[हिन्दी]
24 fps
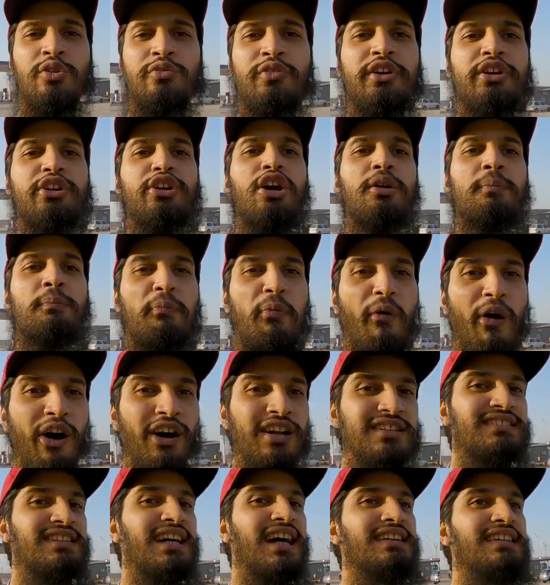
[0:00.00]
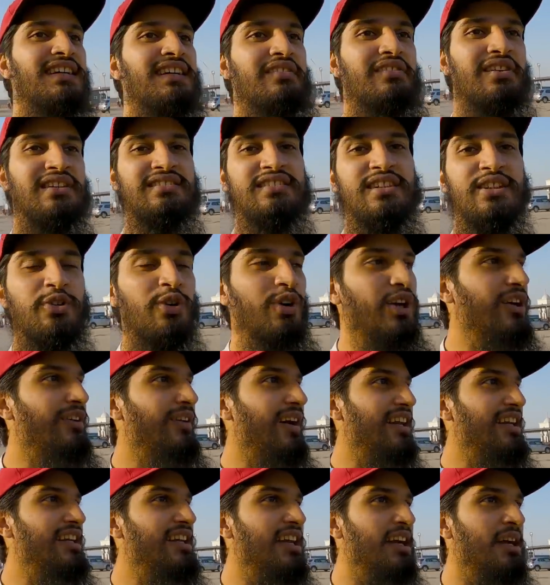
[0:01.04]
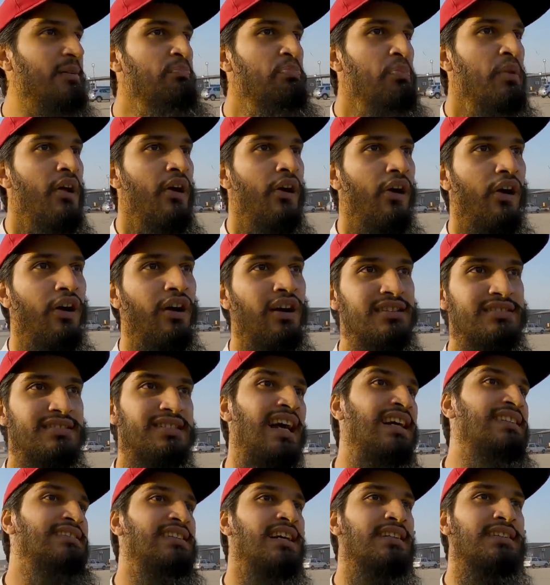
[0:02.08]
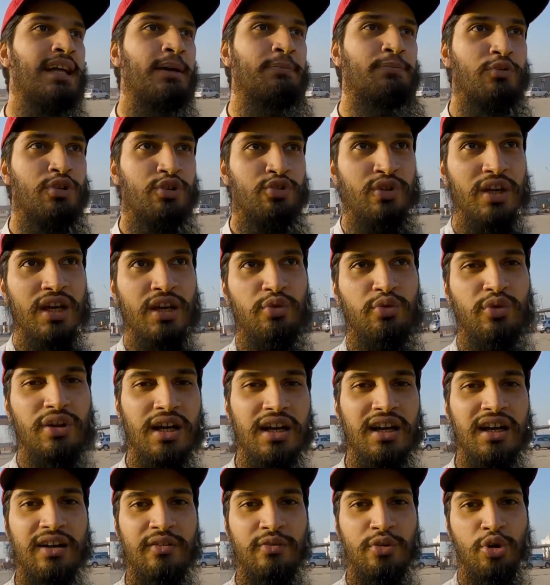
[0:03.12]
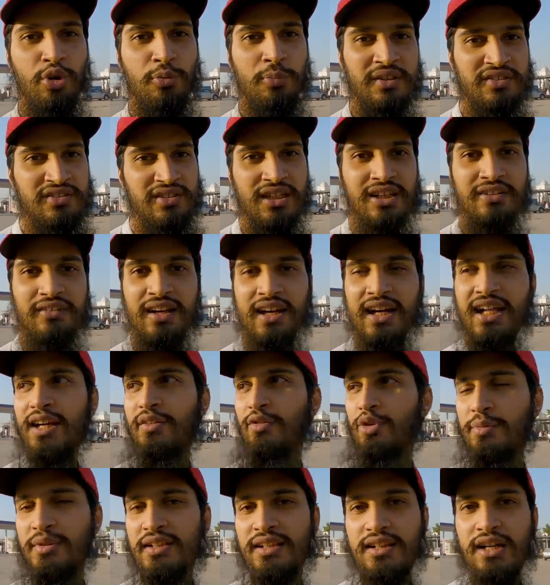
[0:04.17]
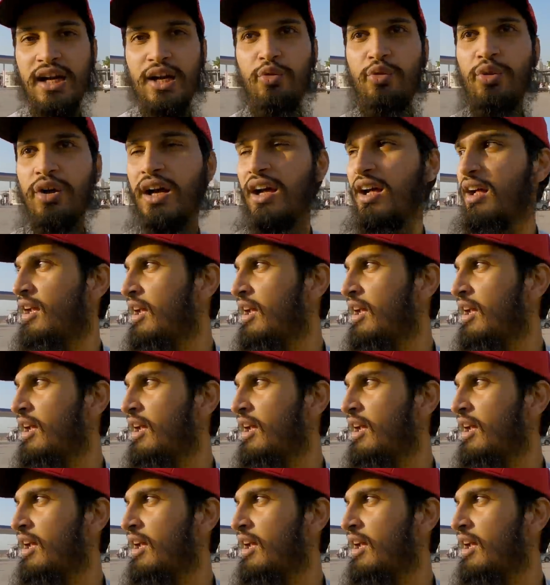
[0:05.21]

तो वीडियो बहुत ज़्यादा इंटरेस्टिंग होने वाली है और साथ साथ आपको जो है उनका वो बछड़े वगैरह वो भी दिखाऊंगा